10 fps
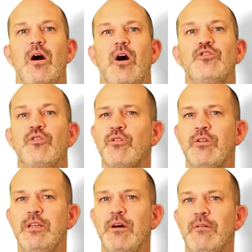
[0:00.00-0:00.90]
En tant que
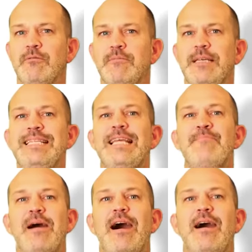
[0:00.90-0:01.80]
client, il n'est
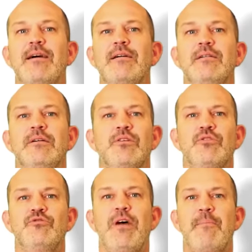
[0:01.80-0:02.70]
pas rare que
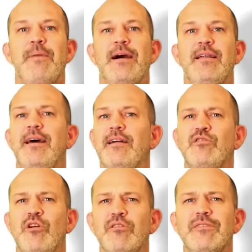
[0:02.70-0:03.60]
tu aies à parler à
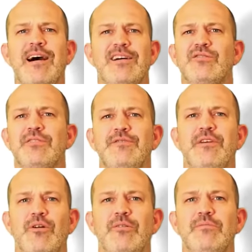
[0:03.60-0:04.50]
30 agents
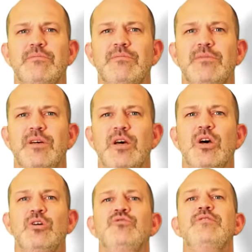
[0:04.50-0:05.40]
différents
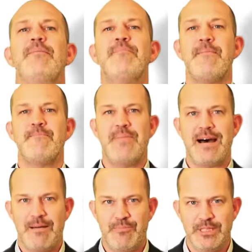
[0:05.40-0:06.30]
tu n'as même pas
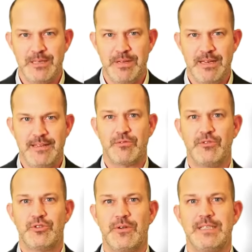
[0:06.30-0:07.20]
la possibilité
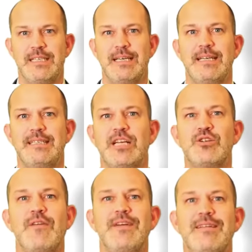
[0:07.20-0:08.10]
de choisir les
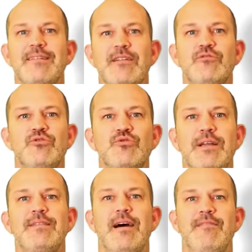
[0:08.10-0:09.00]
agents avec lesquels tu
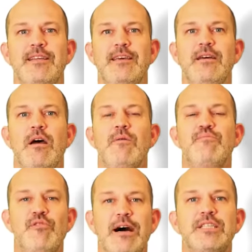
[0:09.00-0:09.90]
souhaites travailler
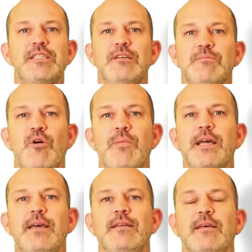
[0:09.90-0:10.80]
pour acheter une
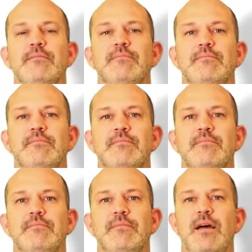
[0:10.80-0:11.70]
propriété.
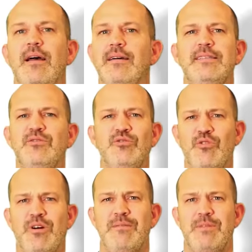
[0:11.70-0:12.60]
C'est une
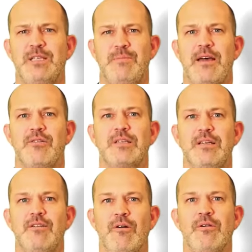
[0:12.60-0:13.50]
horrible expérience
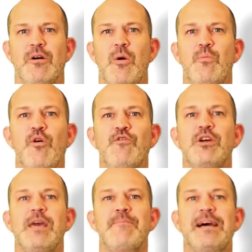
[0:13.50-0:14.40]
client
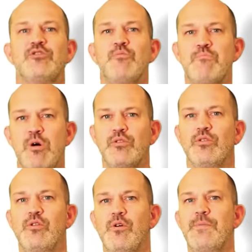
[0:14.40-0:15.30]
provoquée par ce manque de
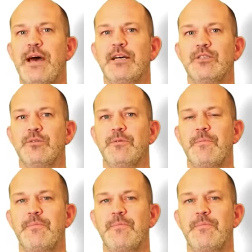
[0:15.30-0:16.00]
coopération.